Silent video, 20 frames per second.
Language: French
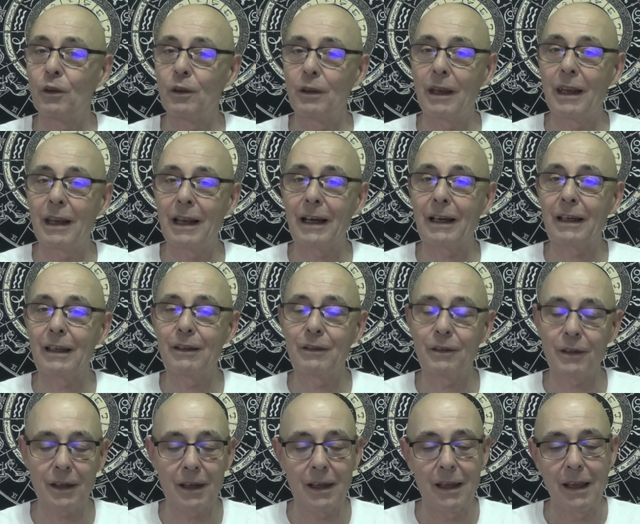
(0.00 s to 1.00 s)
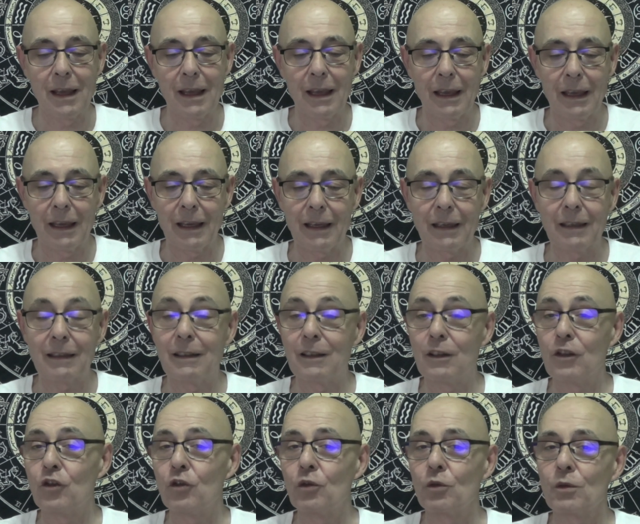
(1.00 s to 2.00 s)
elle arrive et des
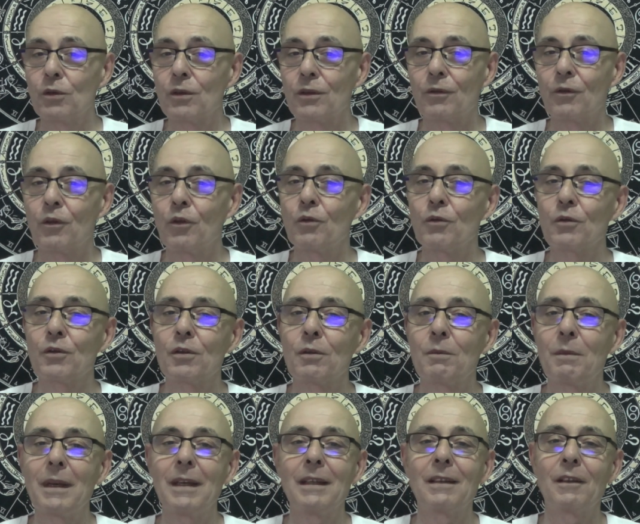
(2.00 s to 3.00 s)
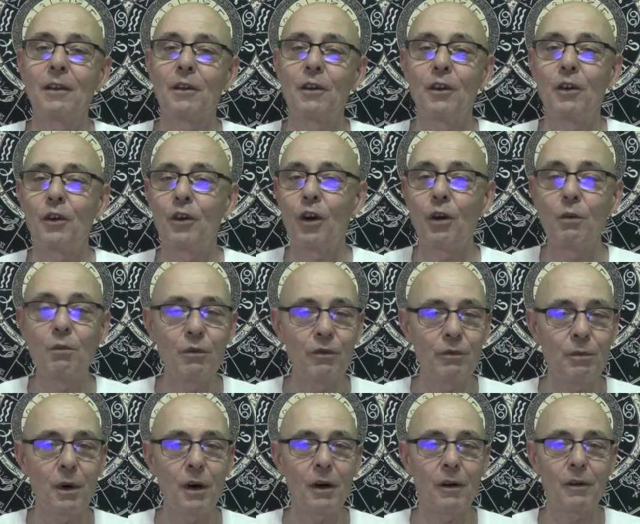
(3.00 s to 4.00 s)
choses vont se mettre en,
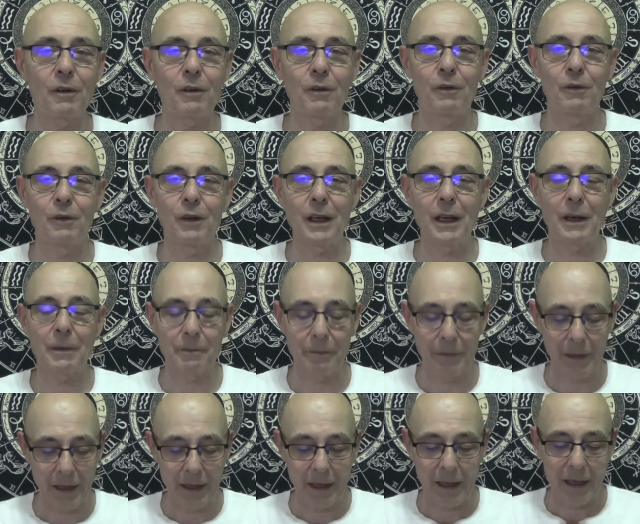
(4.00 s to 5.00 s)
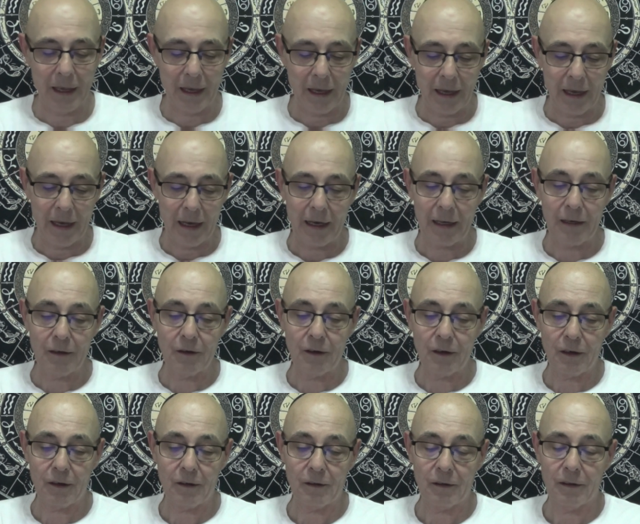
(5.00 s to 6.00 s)
mouvement. Voilà.
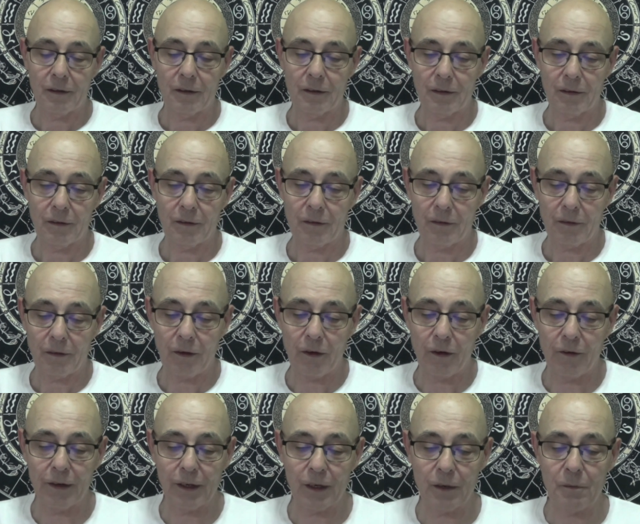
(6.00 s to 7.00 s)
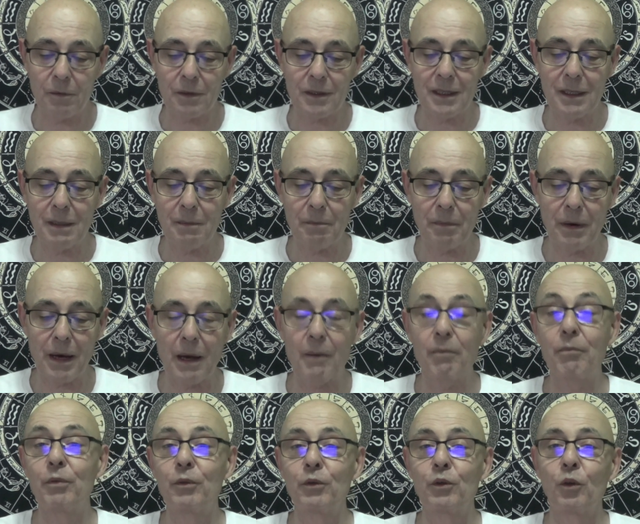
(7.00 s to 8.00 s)
Alors, on va commencer
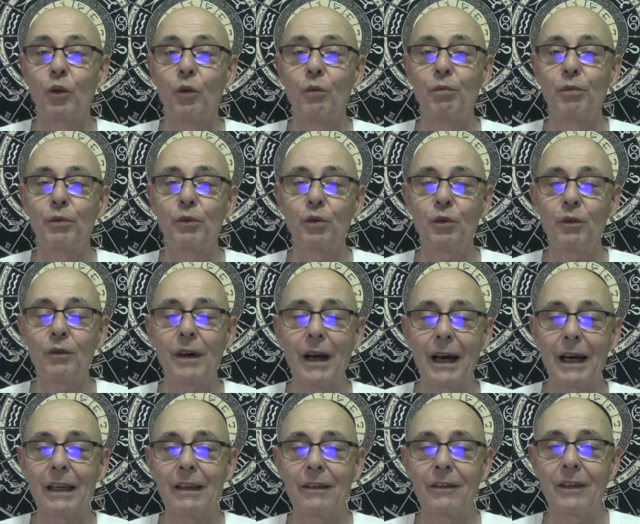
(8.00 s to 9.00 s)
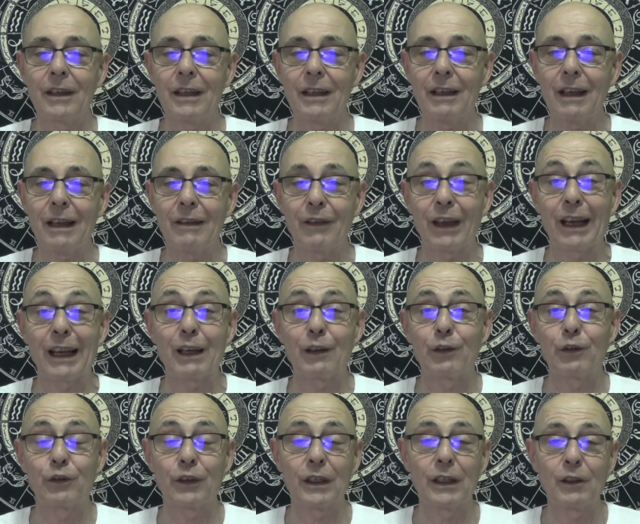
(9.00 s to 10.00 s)
par Pluton. Pluton va arriver vers la
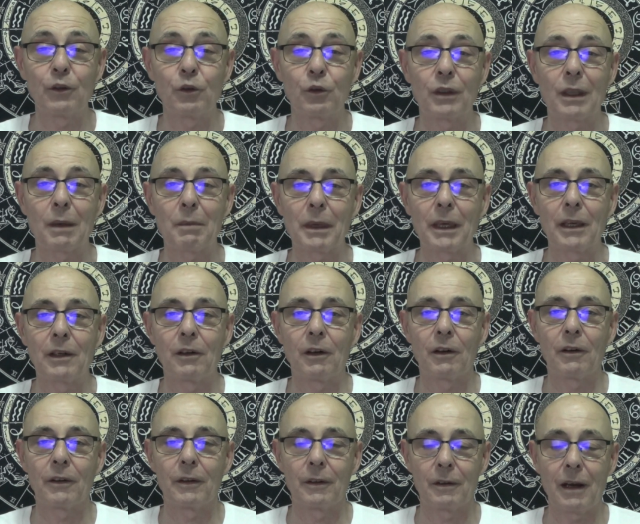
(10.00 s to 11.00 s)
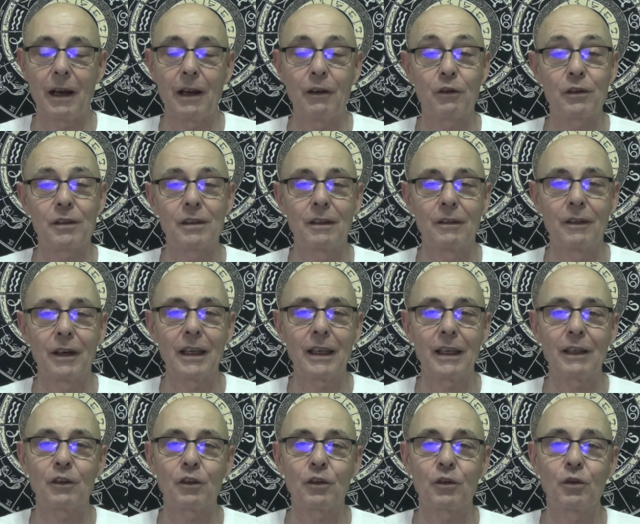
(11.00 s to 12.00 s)
fin du Capricorne. Alors, c'est vrai
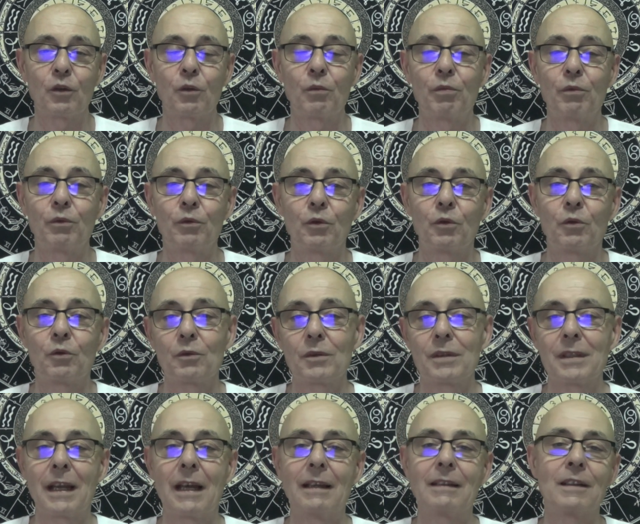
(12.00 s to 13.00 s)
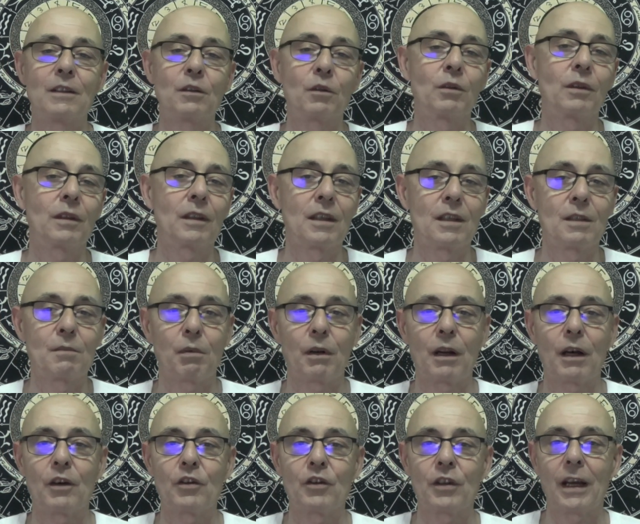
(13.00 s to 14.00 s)
qu'attention, Pluton, c'est la destructrice pour
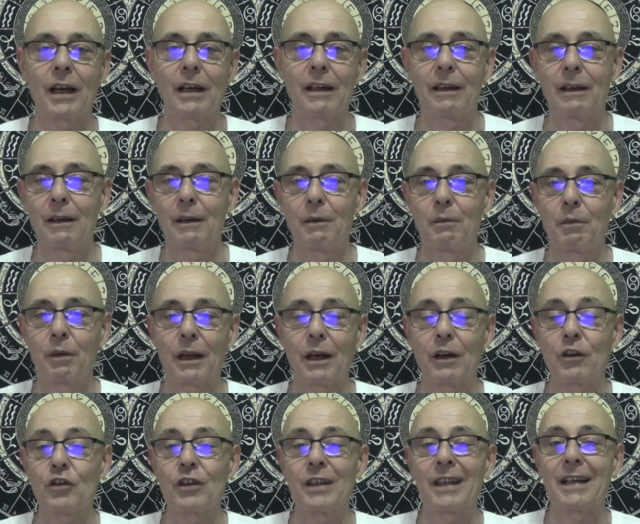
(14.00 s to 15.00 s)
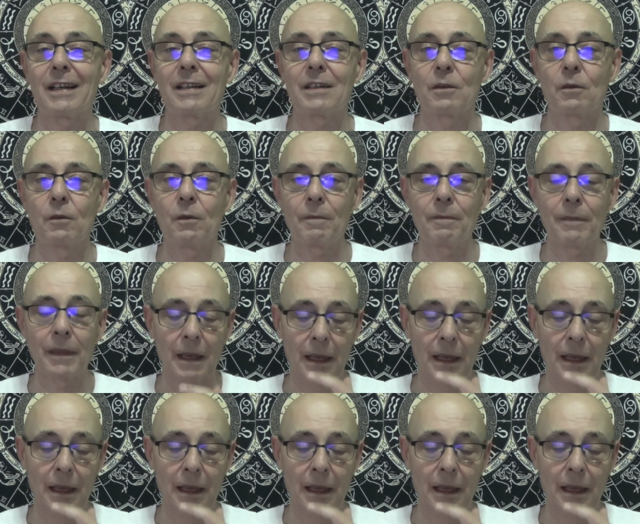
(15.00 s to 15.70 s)
la, régénération.